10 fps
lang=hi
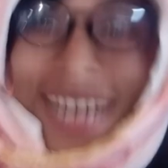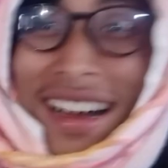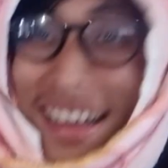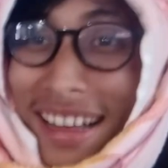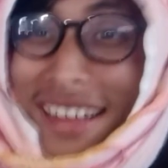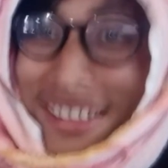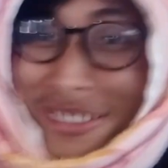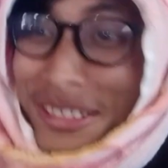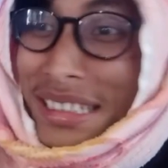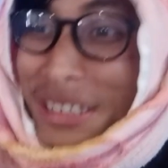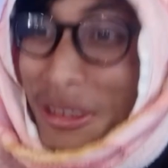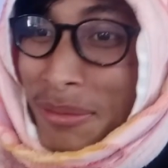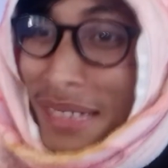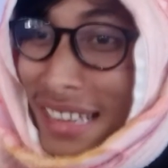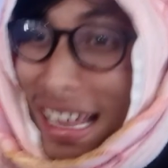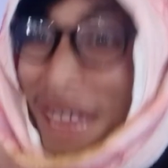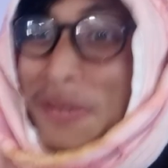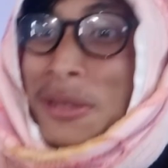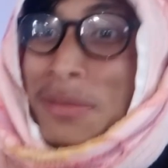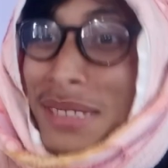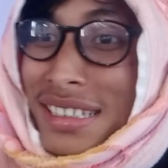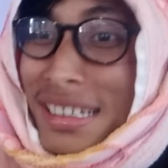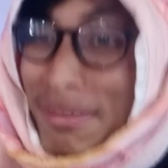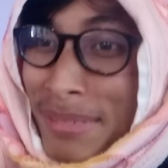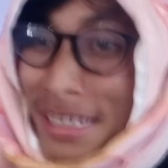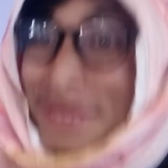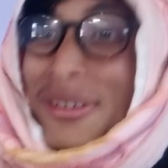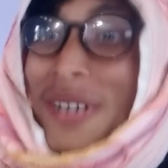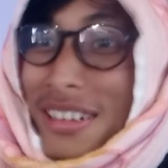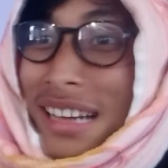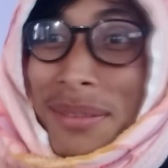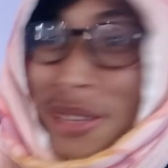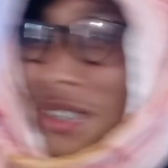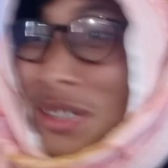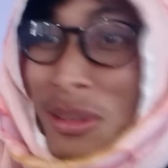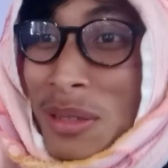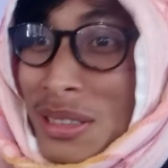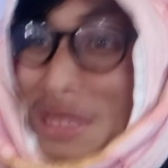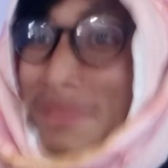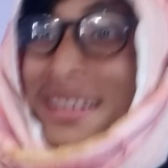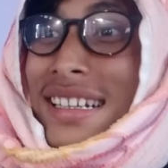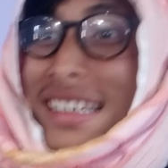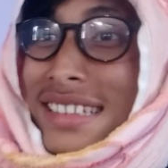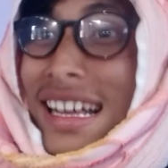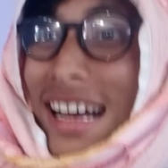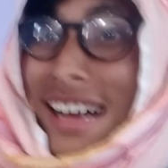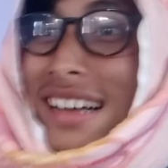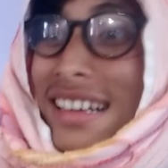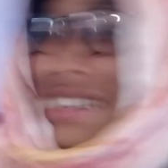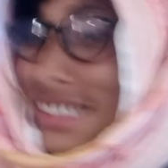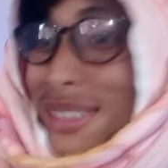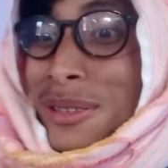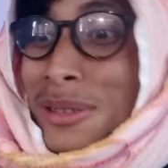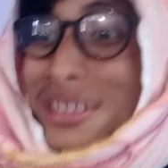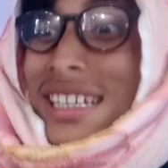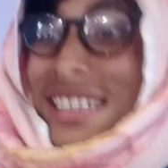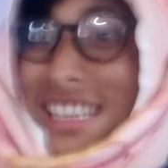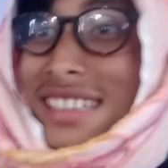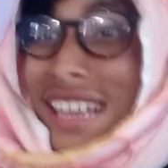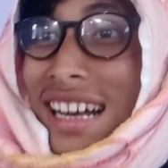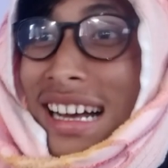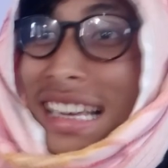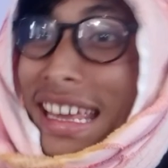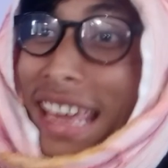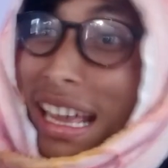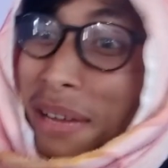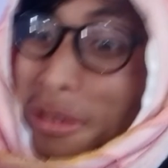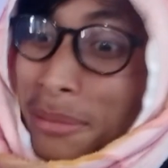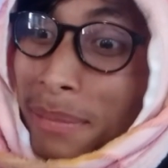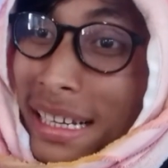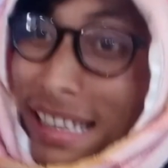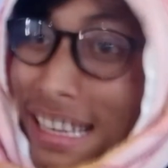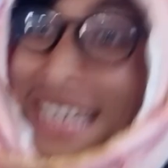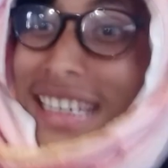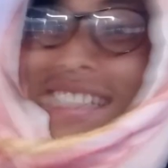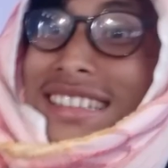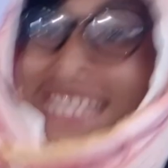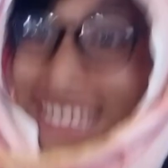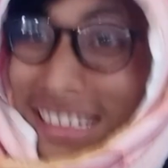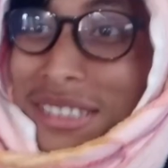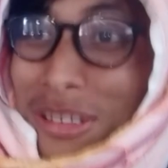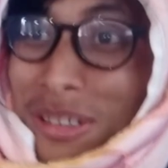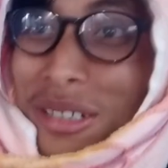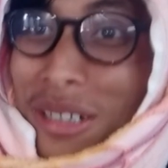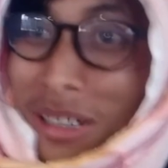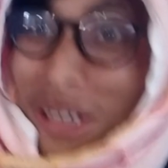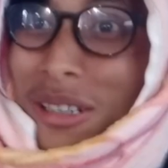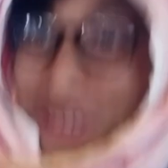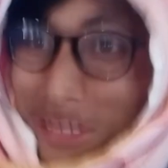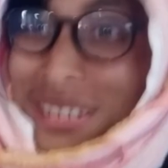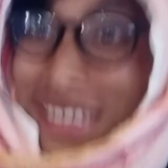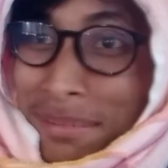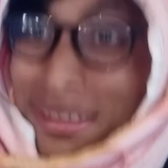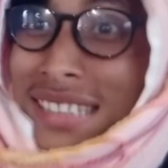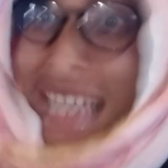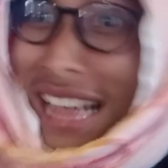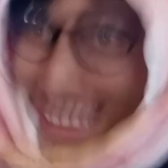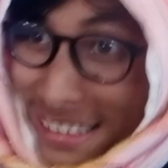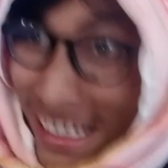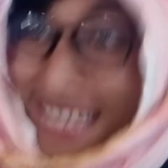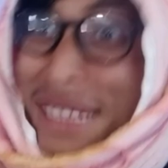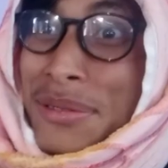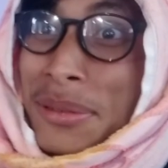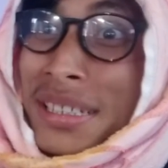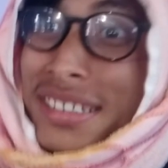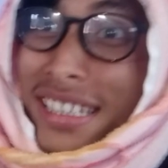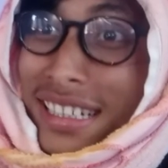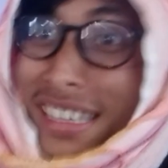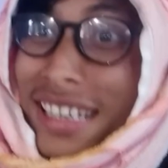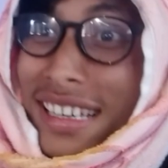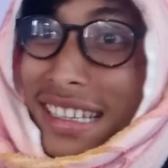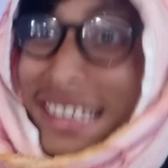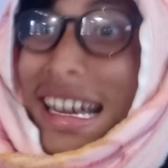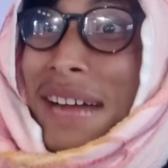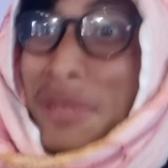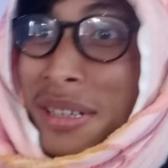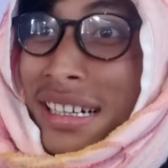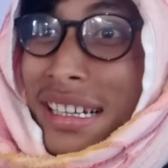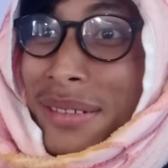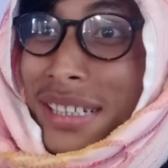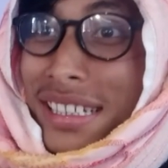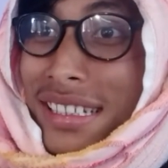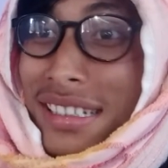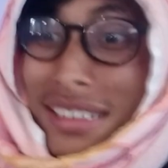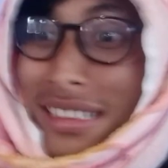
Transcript: था तुझे तो, तो मिला है वो भी की पेड फोन हम लोग तो वो सब भी नहीं था स्कूल जाता था एक रुपया लेके जाता था स्कूल और तुझे पचास हज़ार का मोबाइल चाहिए क्या बोल रहे भाई